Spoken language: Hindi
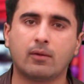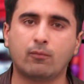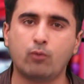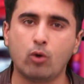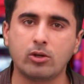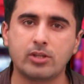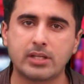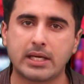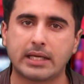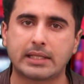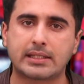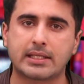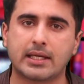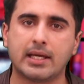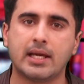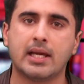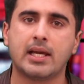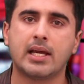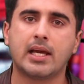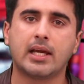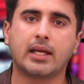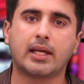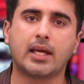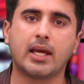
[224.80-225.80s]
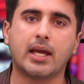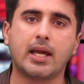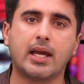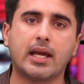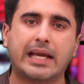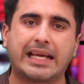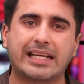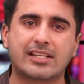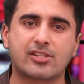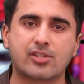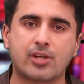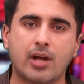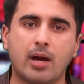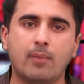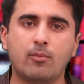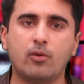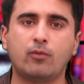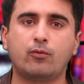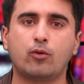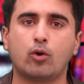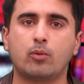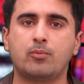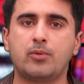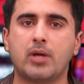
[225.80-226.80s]
वो ये थे कि
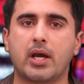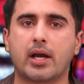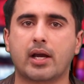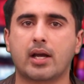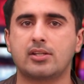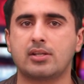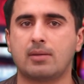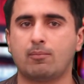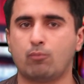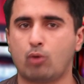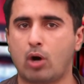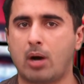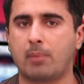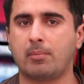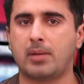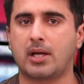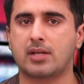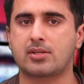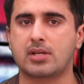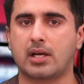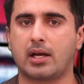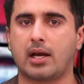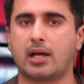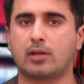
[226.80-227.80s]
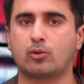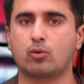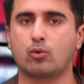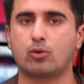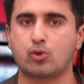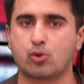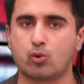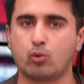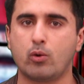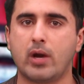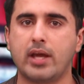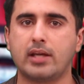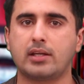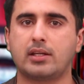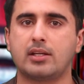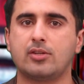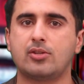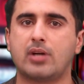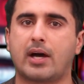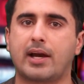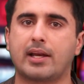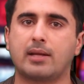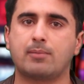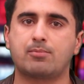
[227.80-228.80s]
इस्लामोफोबिया का जब मामला चला तो यूए e की
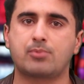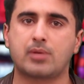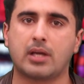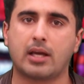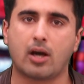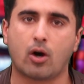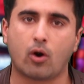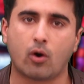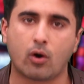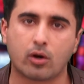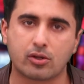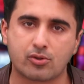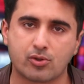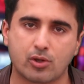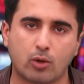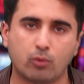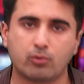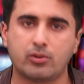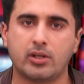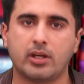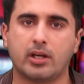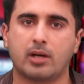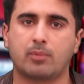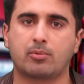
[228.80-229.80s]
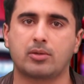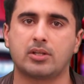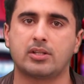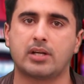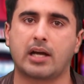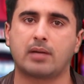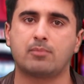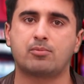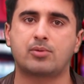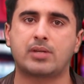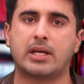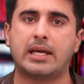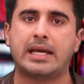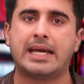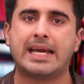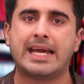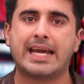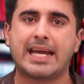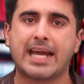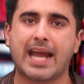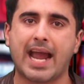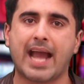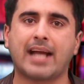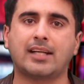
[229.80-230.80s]
जानब से और सऊदी अरब की जानब से
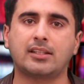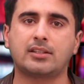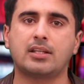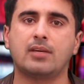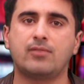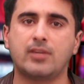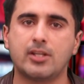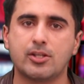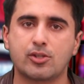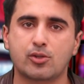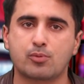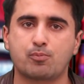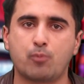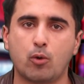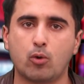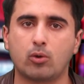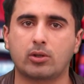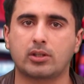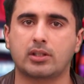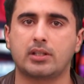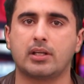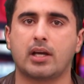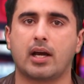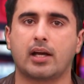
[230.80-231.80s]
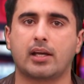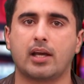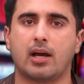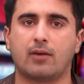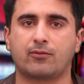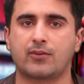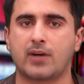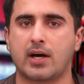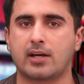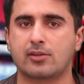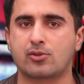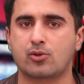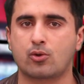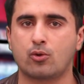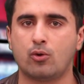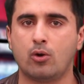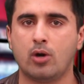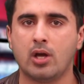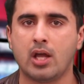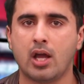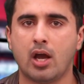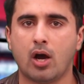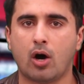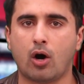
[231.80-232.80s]
एक्टिवली सपोर्ट किया गया फ्रांस को
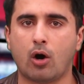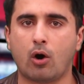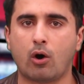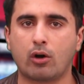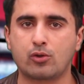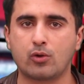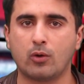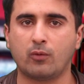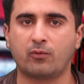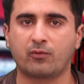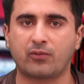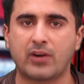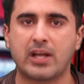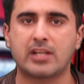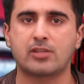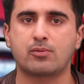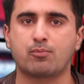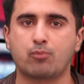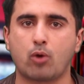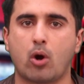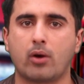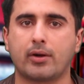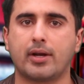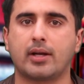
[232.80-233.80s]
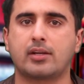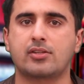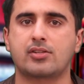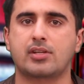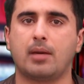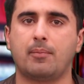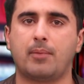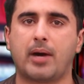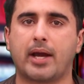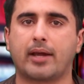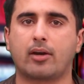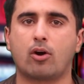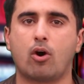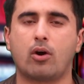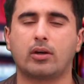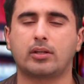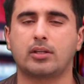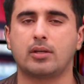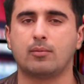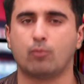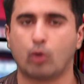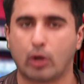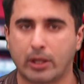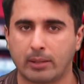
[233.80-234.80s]
और जो फ्रेंच प्रोडक्ट्स के
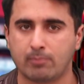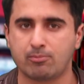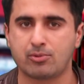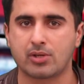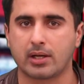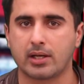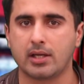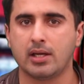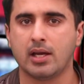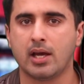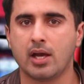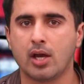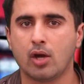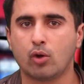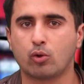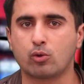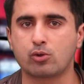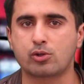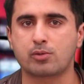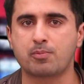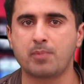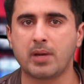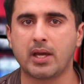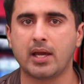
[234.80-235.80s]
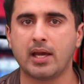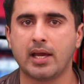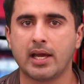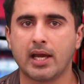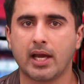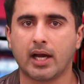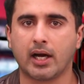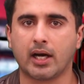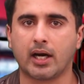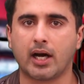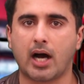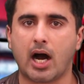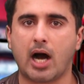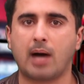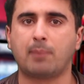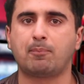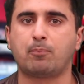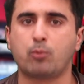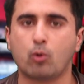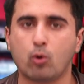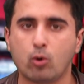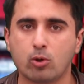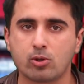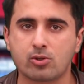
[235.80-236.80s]
बाइकआउट की मुहिम चली उसमें
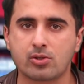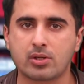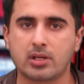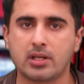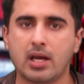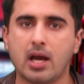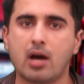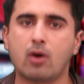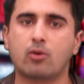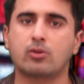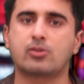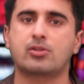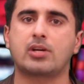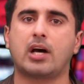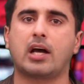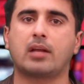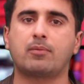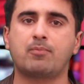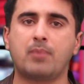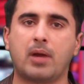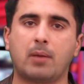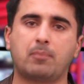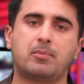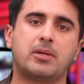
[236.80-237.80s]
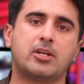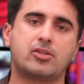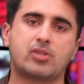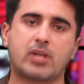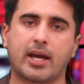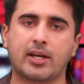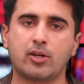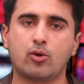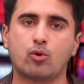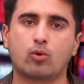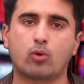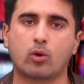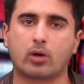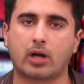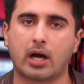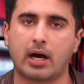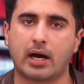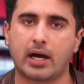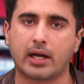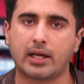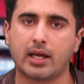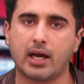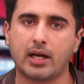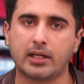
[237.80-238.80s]
अपोज किया और साथ में अपने शहरियों को
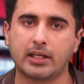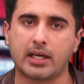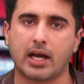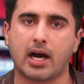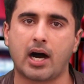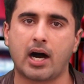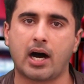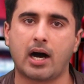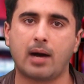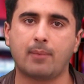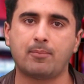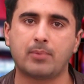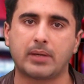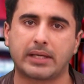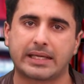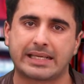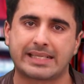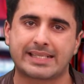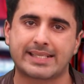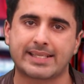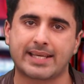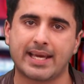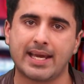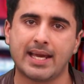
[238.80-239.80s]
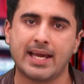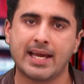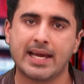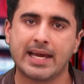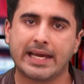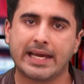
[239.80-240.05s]
कहा गया कि आप इसके